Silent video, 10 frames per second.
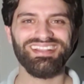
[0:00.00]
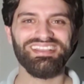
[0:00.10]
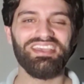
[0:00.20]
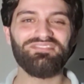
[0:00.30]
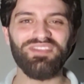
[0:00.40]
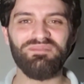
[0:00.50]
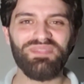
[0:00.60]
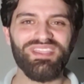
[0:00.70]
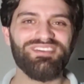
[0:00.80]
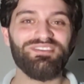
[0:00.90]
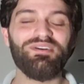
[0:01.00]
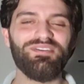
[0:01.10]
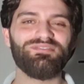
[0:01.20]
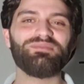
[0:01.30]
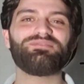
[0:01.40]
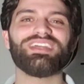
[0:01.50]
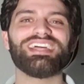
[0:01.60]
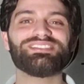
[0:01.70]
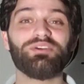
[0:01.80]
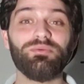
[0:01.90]
Enfim, vamos
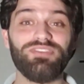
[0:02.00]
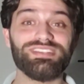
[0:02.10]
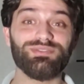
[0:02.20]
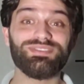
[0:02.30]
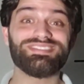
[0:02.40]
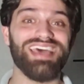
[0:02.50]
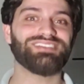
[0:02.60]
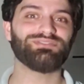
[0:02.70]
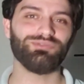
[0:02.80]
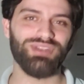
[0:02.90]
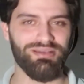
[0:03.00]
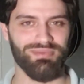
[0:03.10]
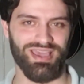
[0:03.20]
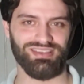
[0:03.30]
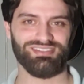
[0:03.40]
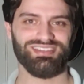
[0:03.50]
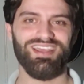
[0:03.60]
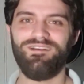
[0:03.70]
falar de como fazer o sexo durar mais.